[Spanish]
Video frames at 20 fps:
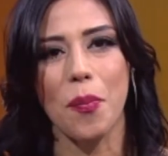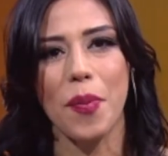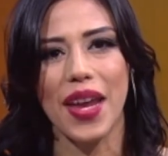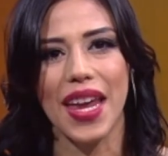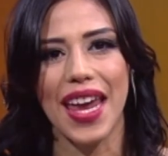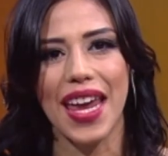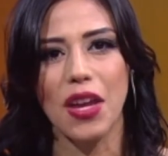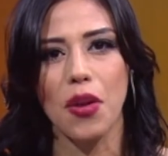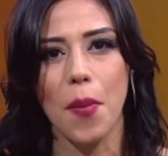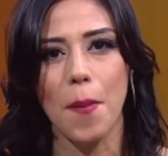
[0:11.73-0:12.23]
su
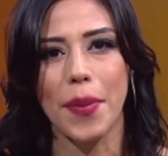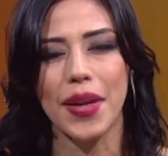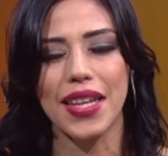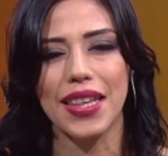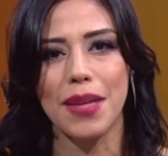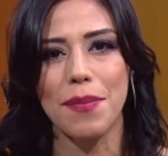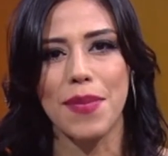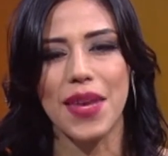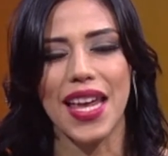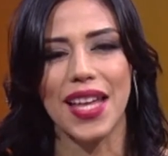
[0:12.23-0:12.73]
pequeño
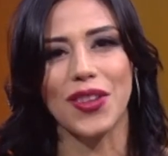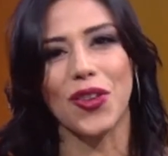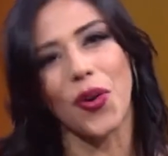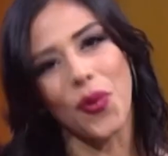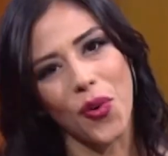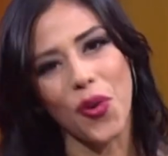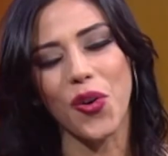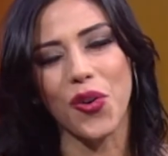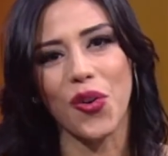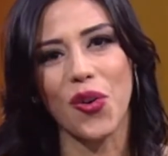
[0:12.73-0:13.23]

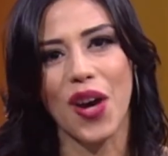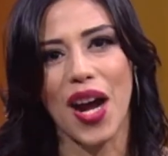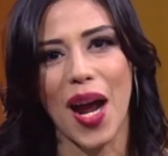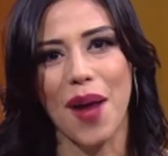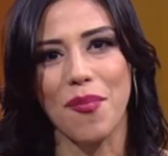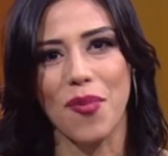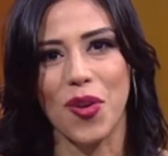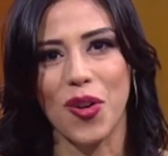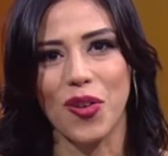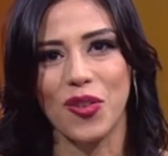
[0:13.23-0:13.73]
emprendimiento.
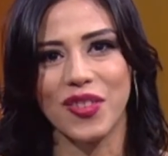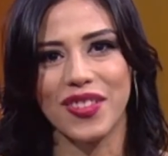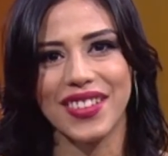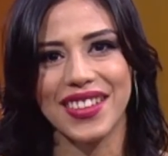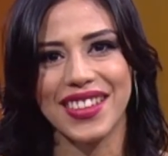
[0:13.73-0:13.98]
Conozcámoslo.